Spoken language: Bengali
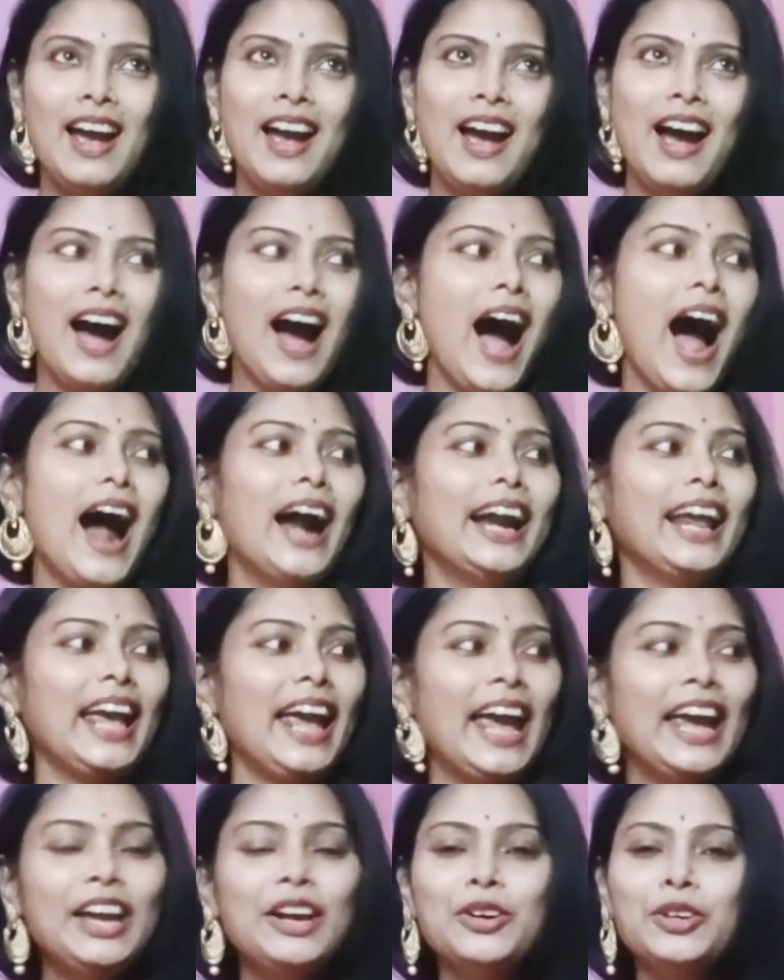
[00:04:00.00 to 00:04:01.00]
আর
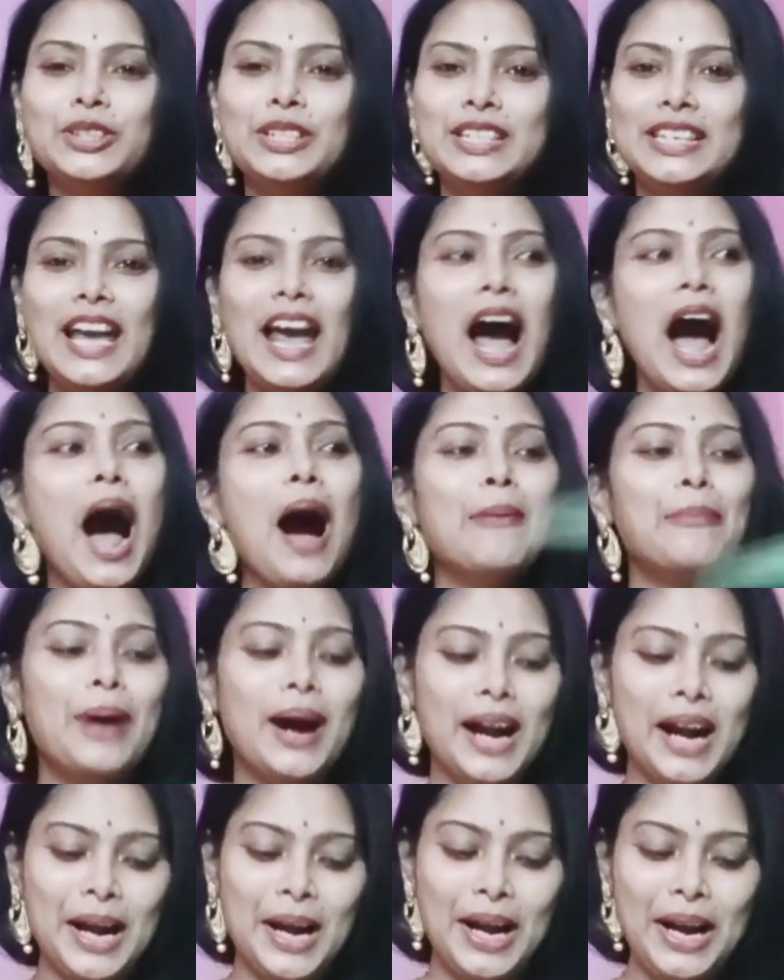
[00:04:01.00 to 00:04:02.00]
এই হচ্ছে আমার
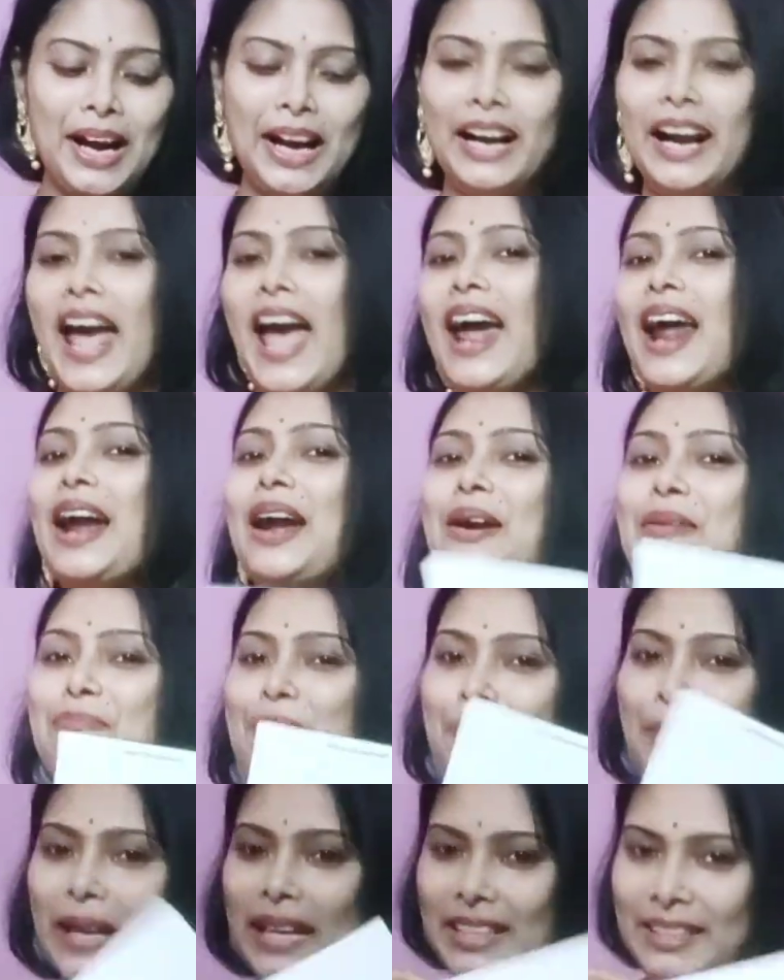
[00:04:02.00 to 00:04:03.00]

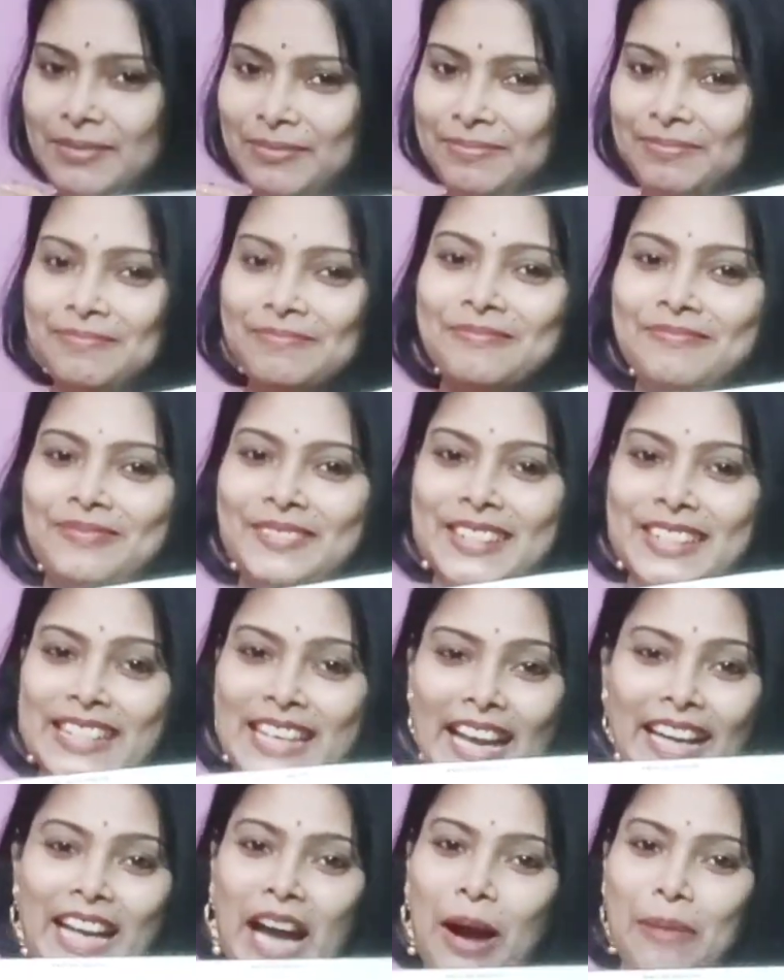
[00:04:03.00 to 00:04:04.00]
পিন
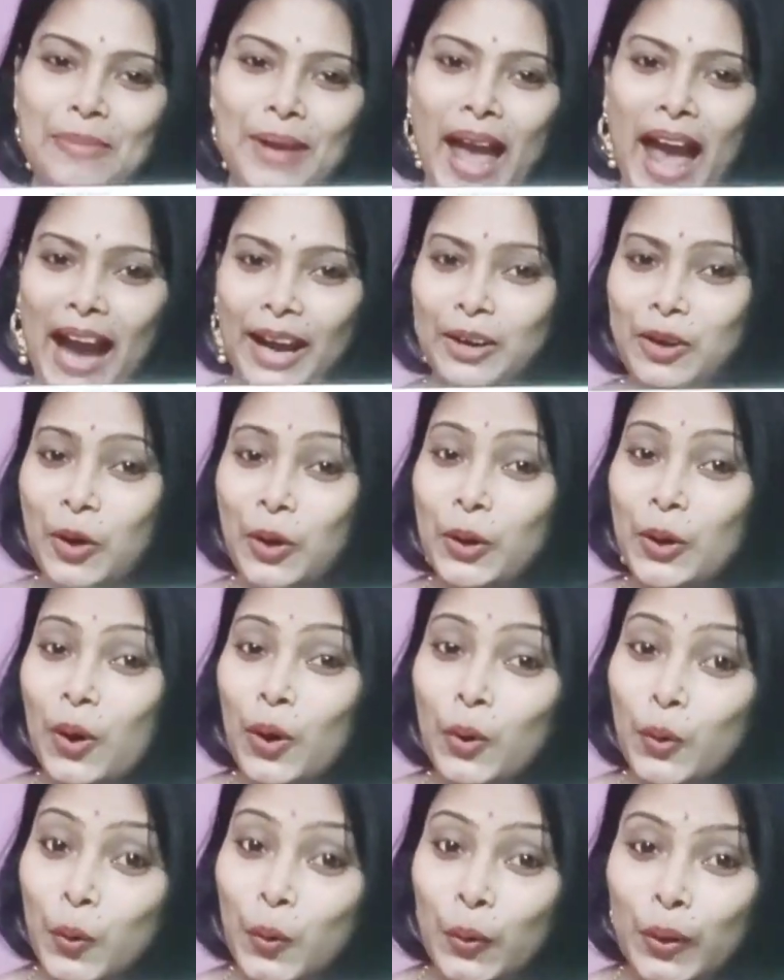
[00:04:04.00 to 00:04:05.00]
যেটা আমি এখনো
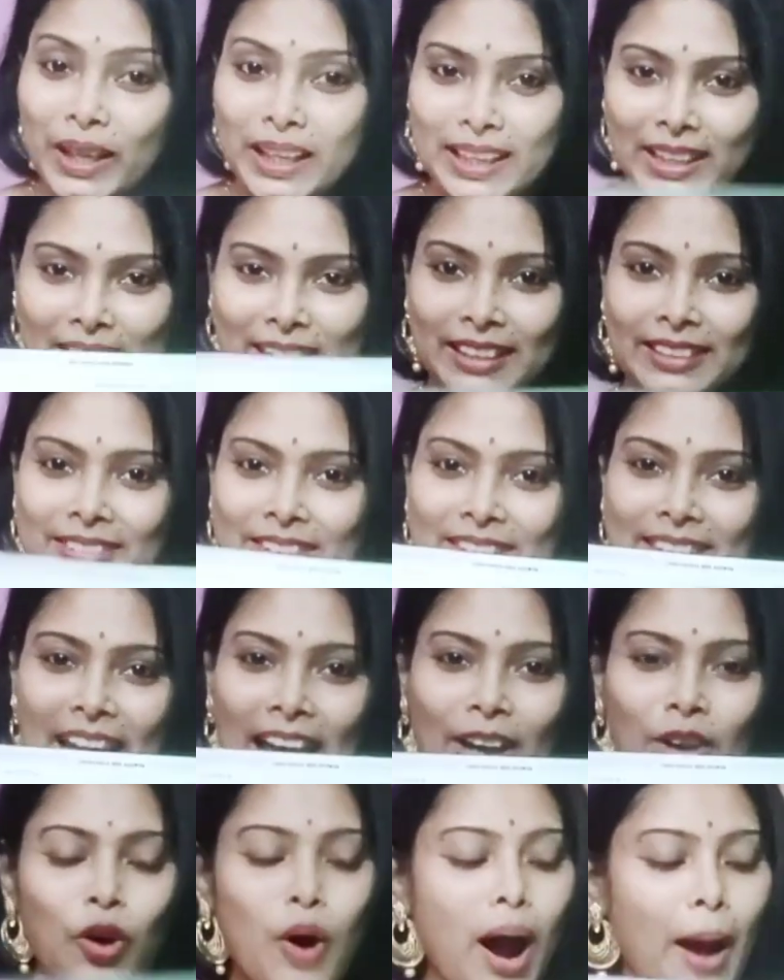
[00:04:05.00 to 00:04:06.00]
খুলিনি
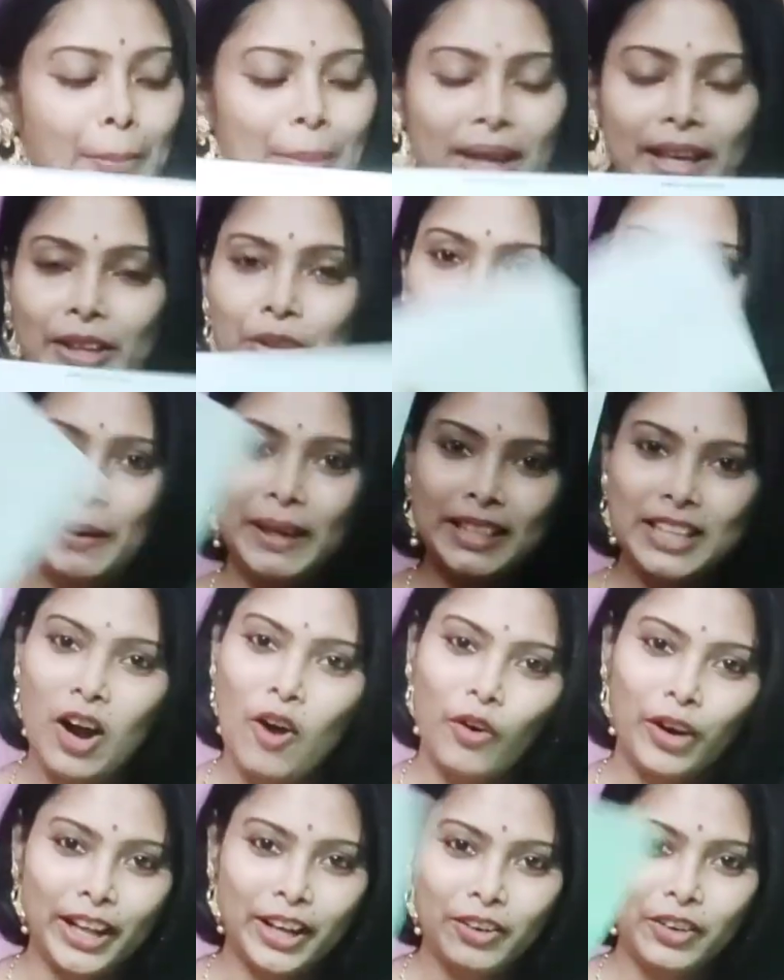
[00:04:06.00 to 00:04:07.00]
দেখো আমি কিন্তু পিনটা
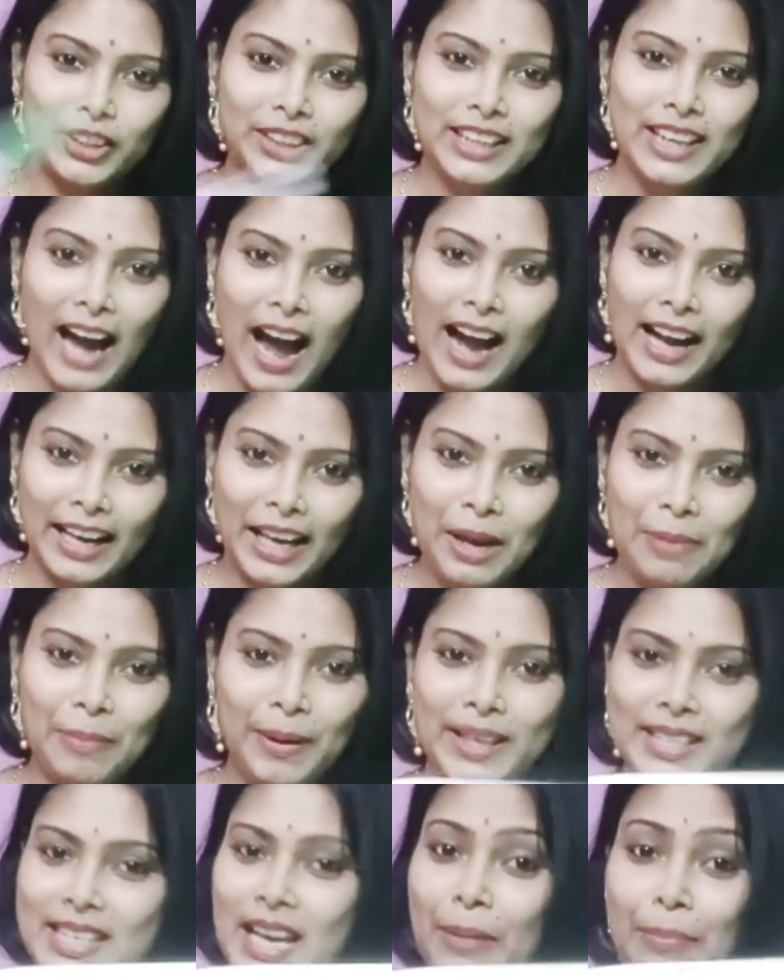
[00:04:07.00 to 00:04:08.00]
অনেক কদিন আগেই
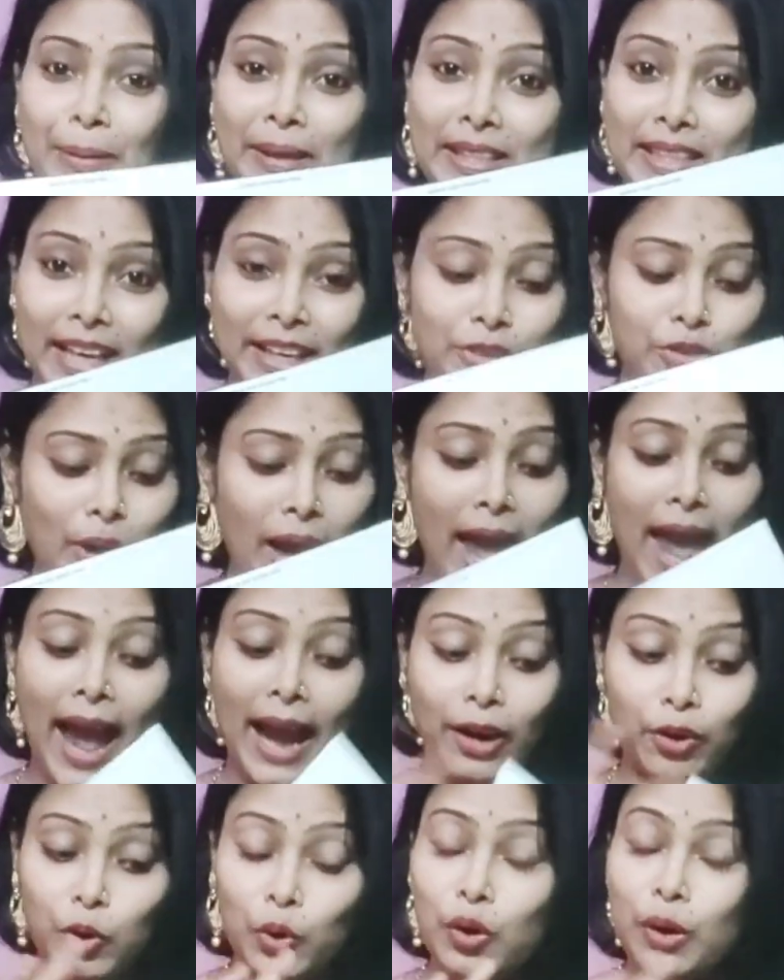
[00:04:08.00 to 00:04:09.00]
পেয়েছি আর পিনটা কিন্তু
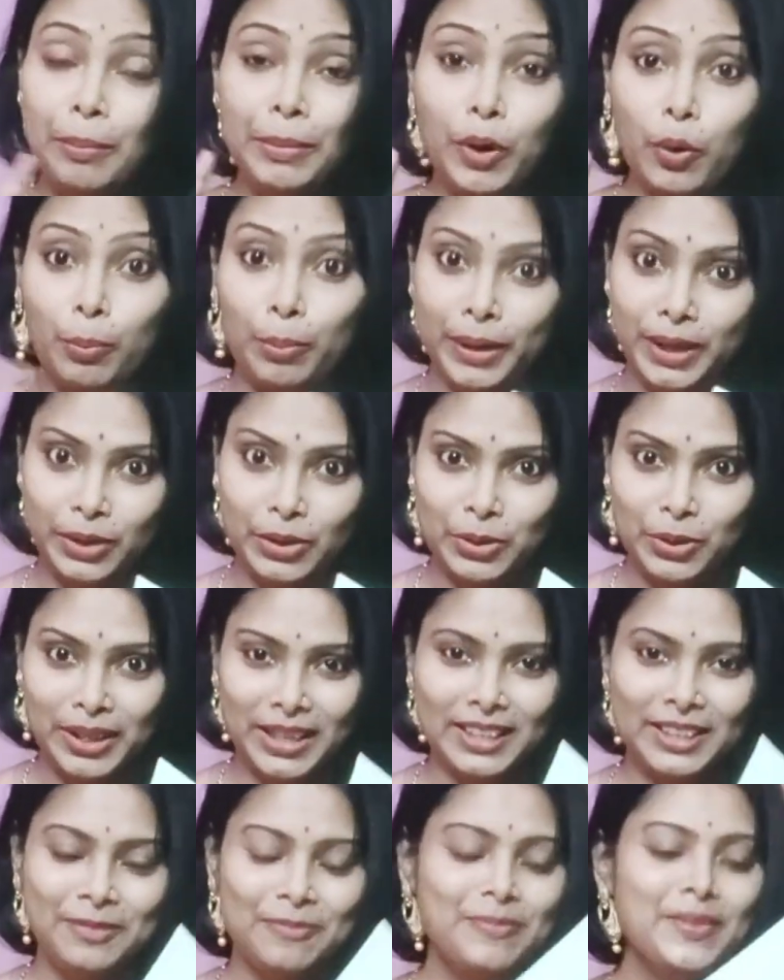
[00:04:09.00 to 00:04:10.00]
এখনো আমি ওপেন করিনি
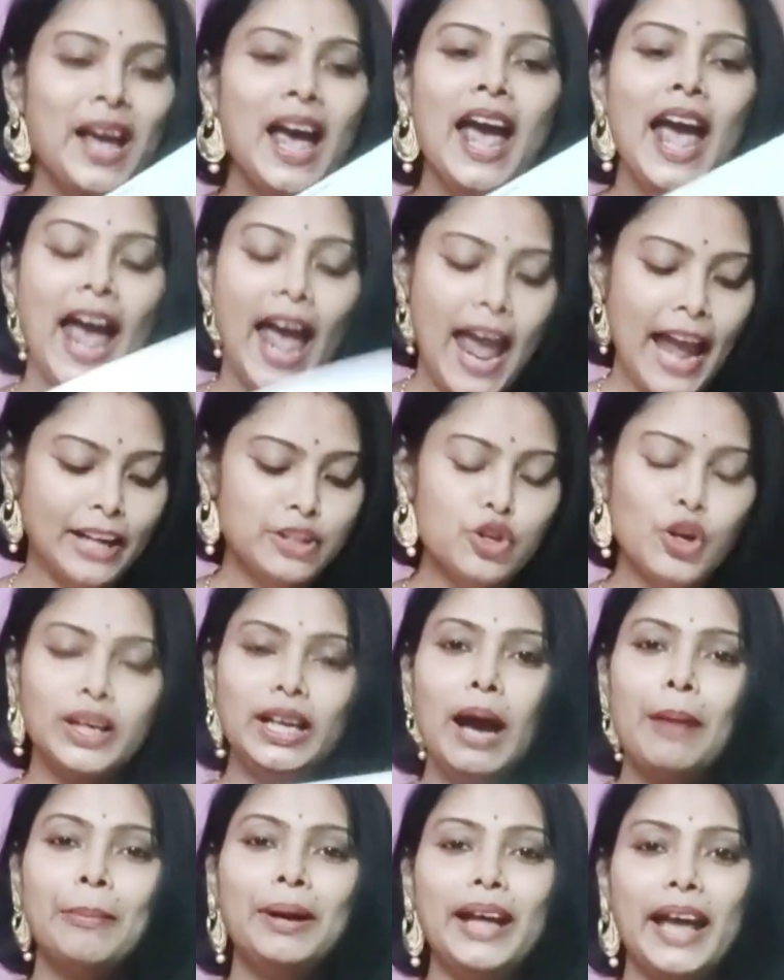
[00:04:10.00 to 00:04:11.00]
অ্যাকচুয়ালি
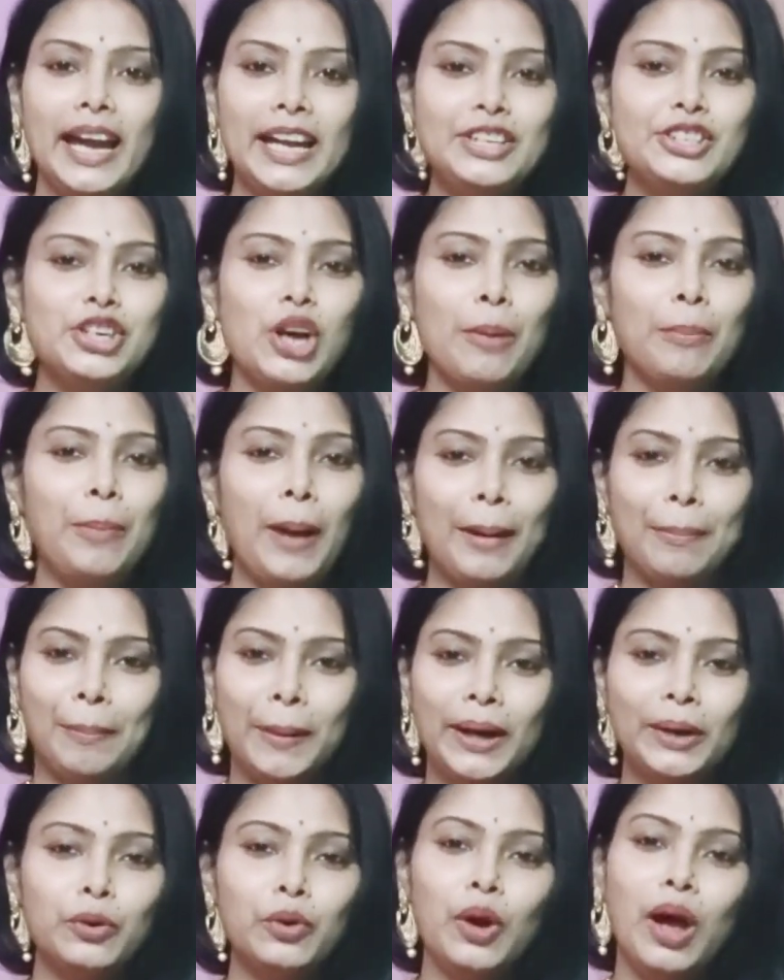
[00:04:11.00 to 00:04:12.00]
আমার এইসব
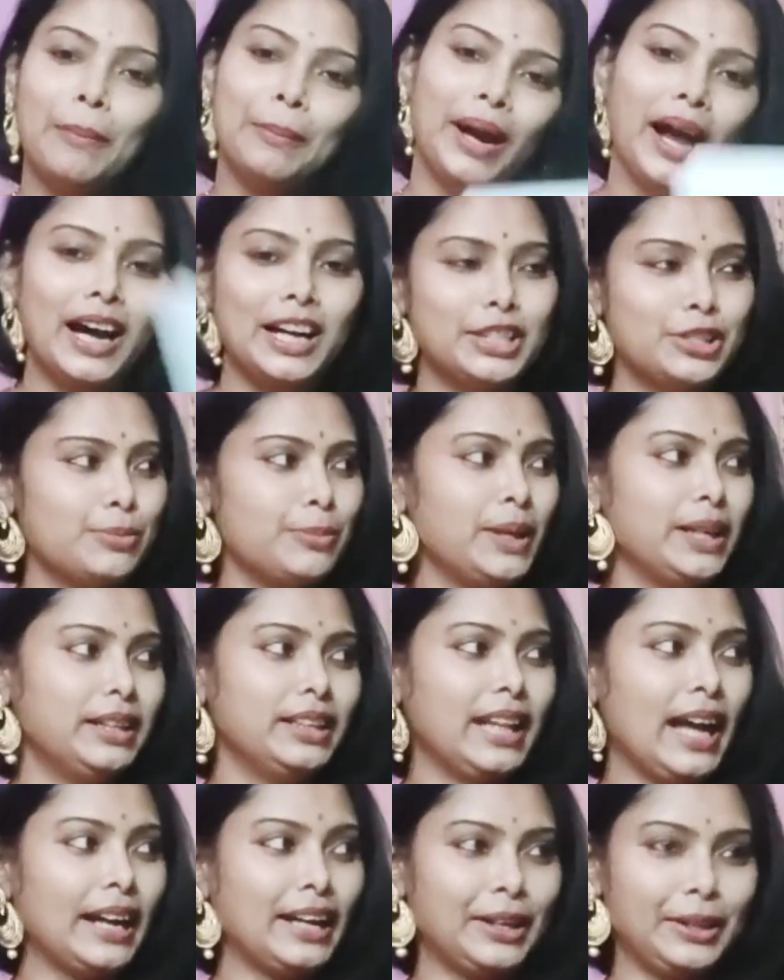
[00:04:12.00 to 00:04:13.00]
ব্যাপারগুলো আমার হাজব্যান্ড দেখে